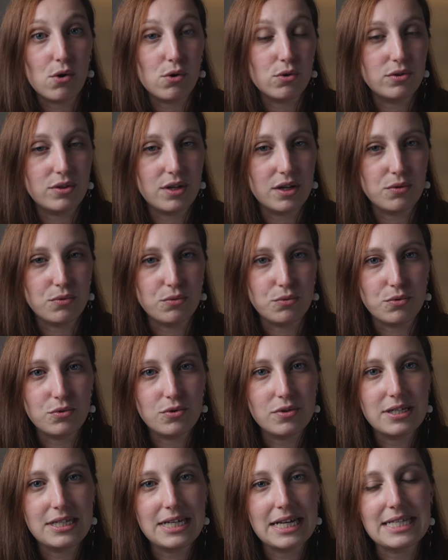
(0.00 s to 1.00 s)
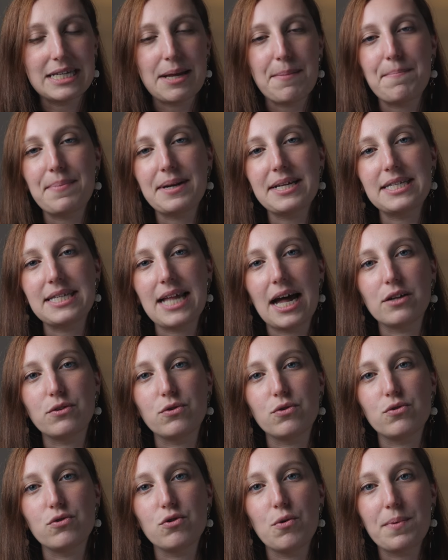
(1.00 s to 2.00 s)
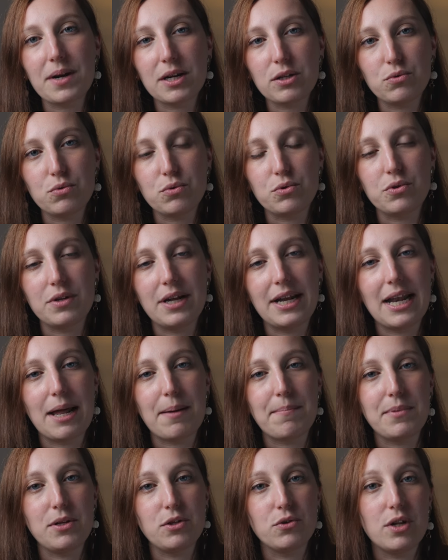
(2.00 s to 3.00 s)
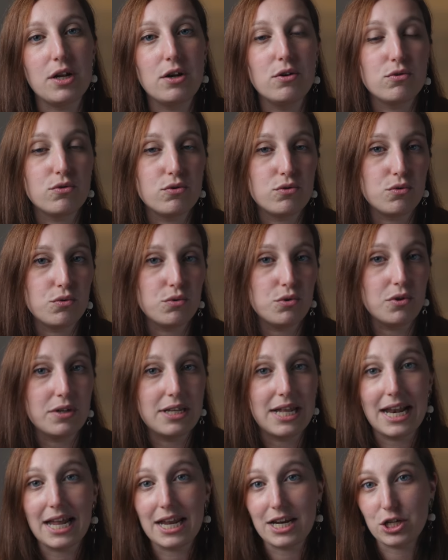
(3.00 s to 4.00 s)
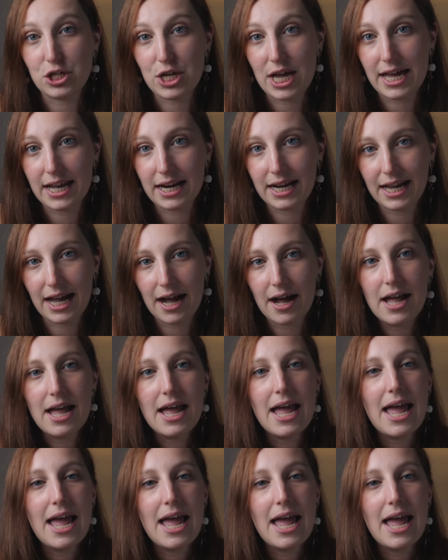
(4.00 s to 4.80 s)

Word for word: ottenuto sia sempre stato soprattutto nell'ambito dello studio e della ricerca,